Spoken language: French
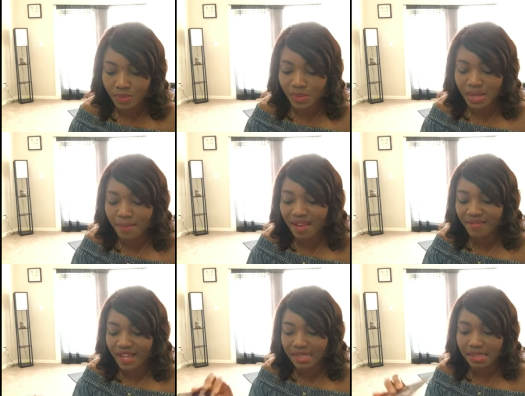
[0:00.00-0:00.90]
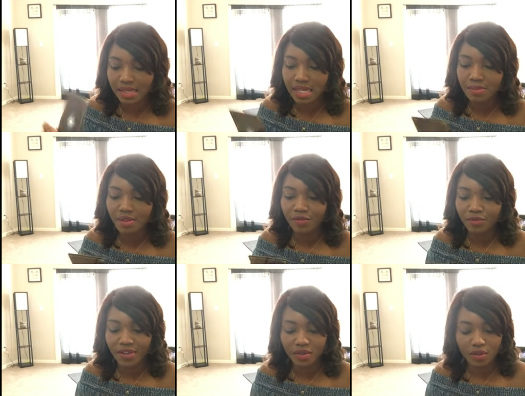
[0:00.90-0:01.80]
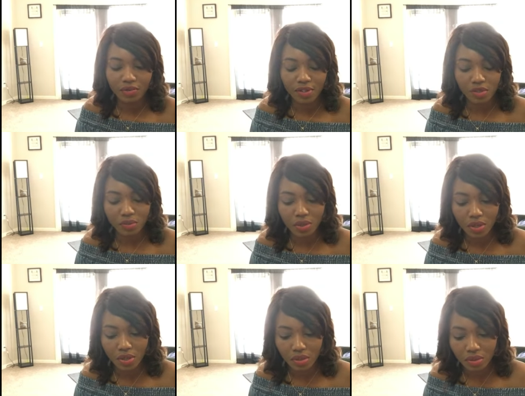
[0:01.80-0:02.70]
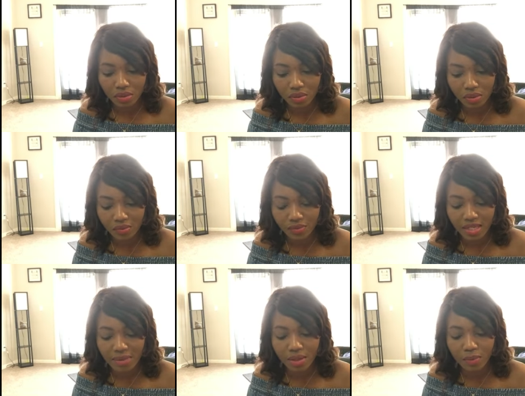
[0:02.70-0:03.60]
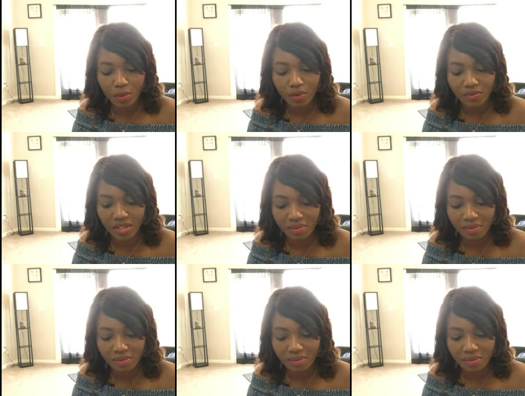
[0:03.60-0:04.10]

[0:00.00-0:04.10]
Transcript: C'est pas facile, mais vous faites de votre mieux. Vous aimez beaucoup votre